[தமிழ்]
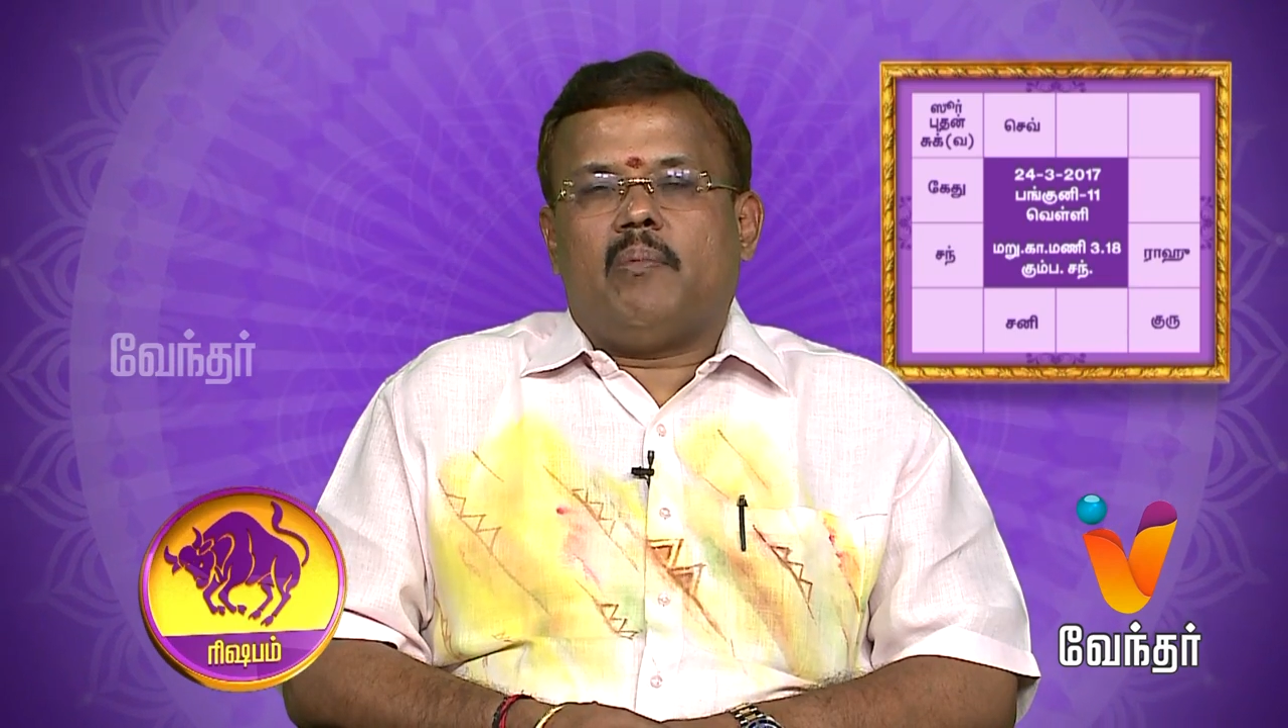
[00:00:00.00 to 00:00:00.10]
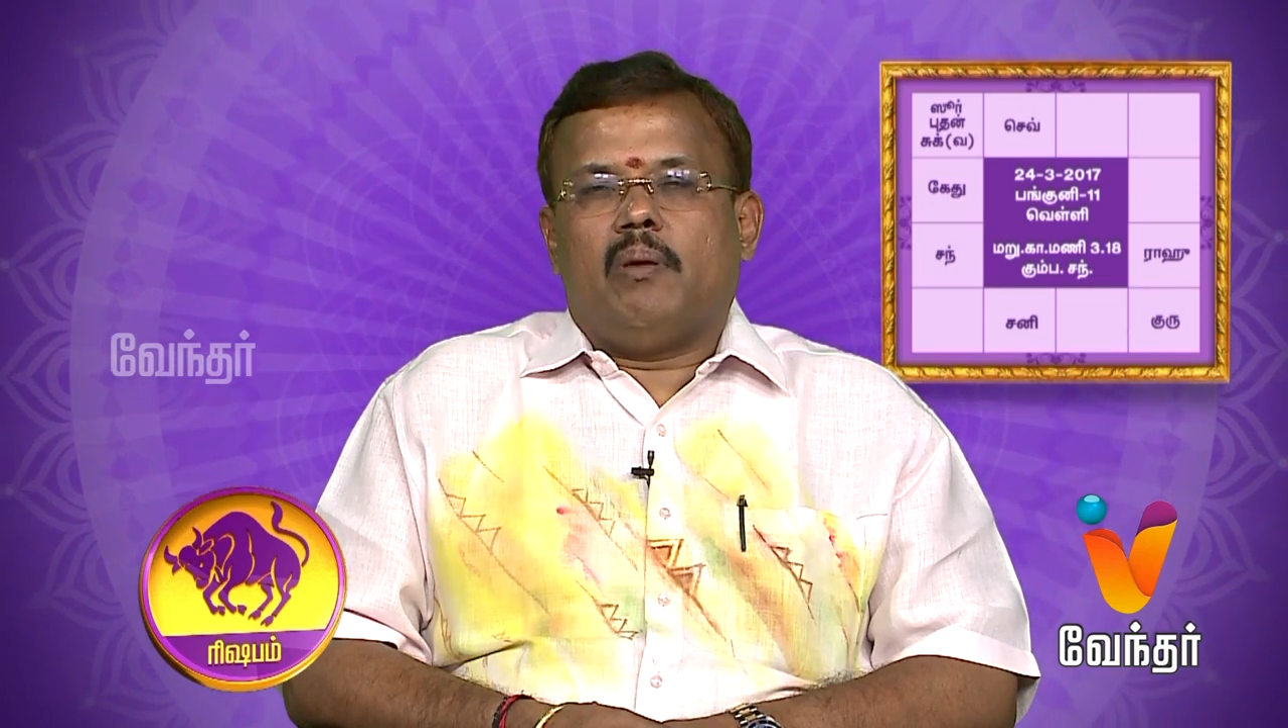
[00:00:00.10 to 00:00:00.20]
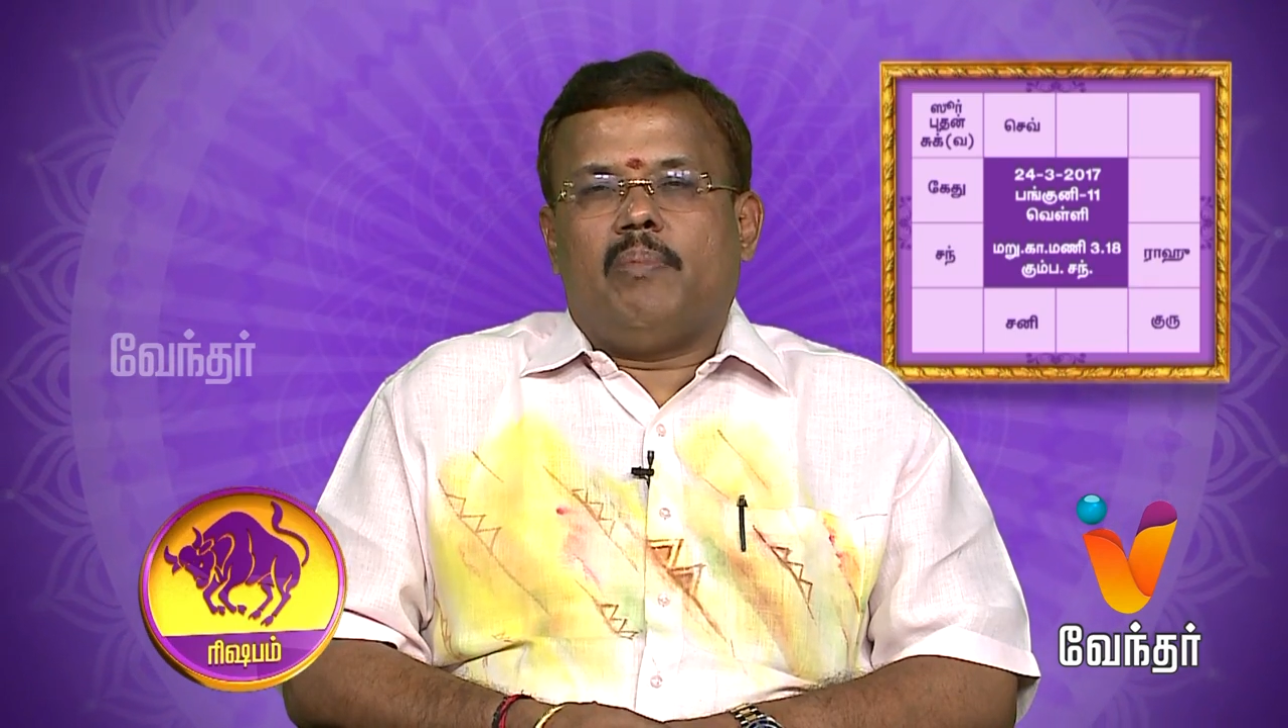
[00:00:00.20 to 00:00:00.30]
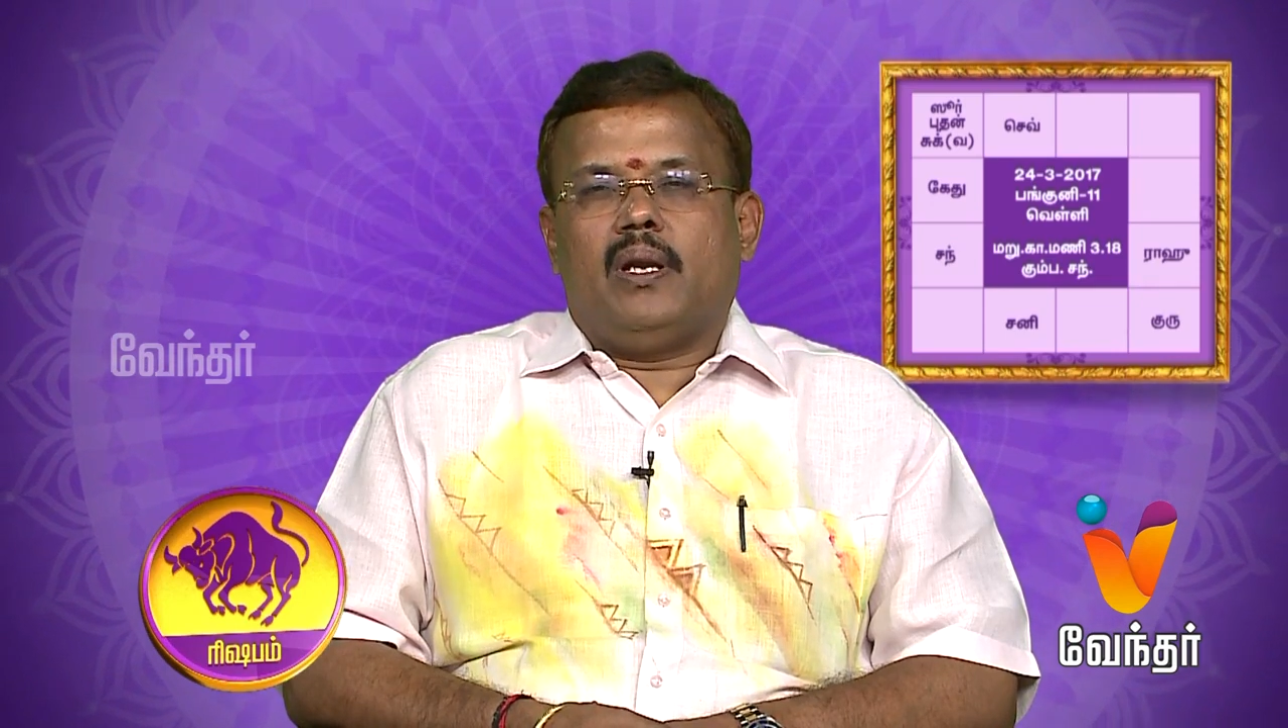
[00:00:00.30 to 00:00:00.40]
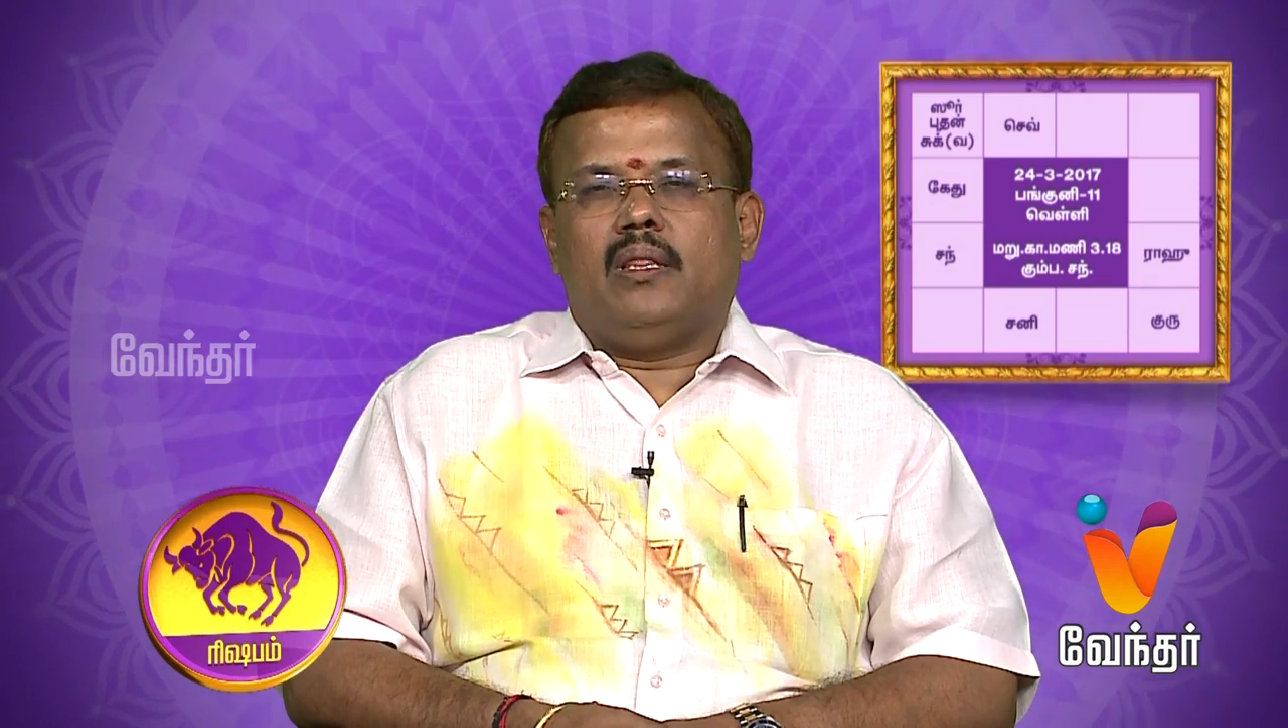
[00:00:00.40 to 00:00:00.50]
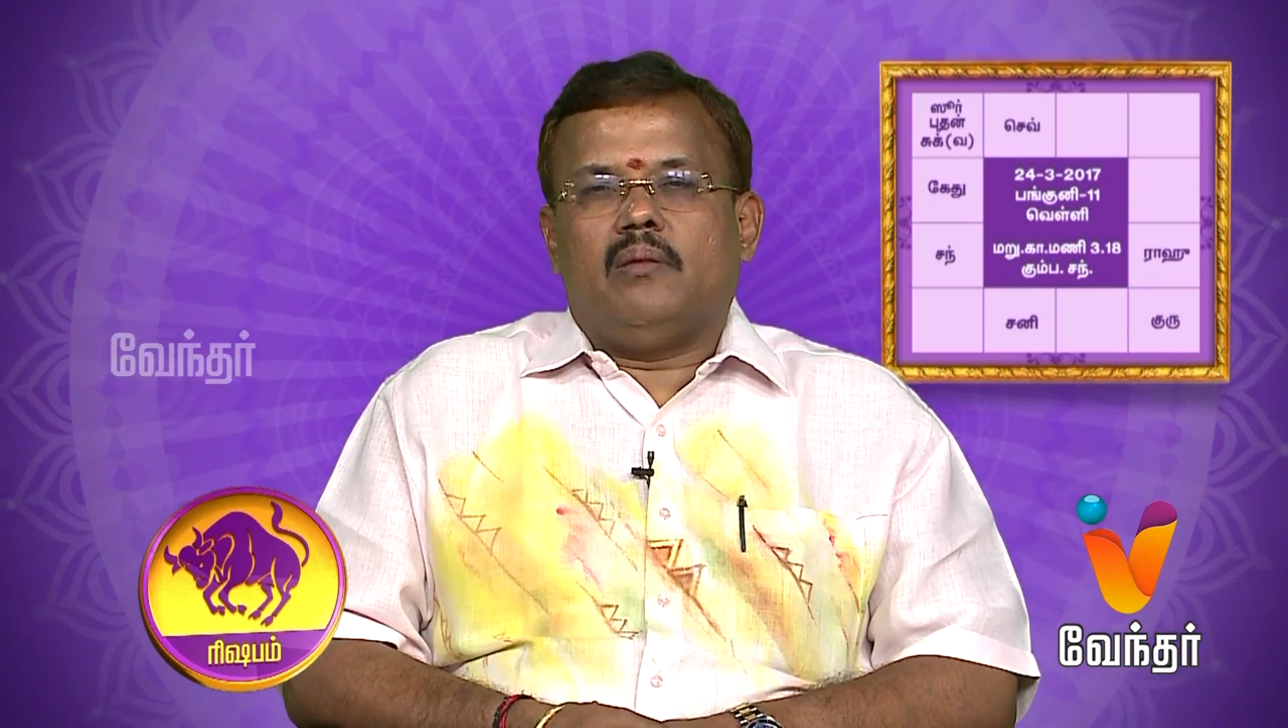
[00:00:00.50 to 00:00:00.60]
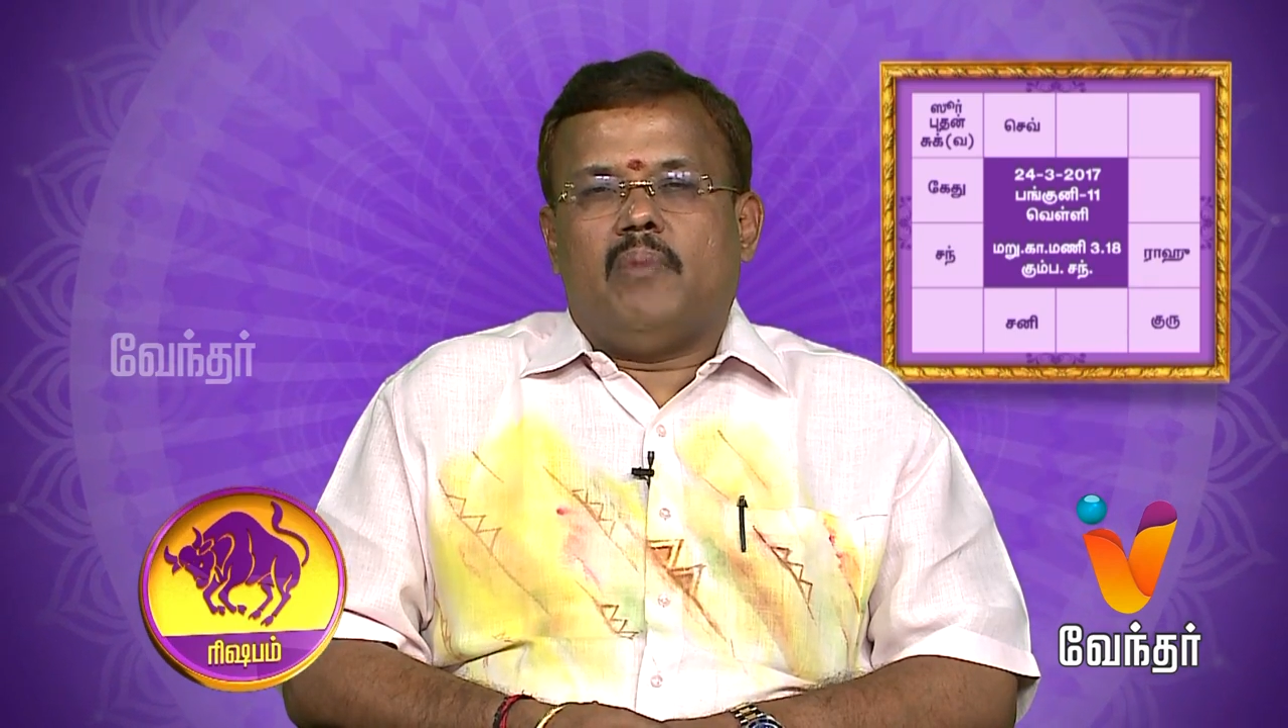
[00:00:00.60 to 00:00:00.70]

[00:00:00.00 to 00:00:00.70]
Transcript: அமைப்பிலிருந்து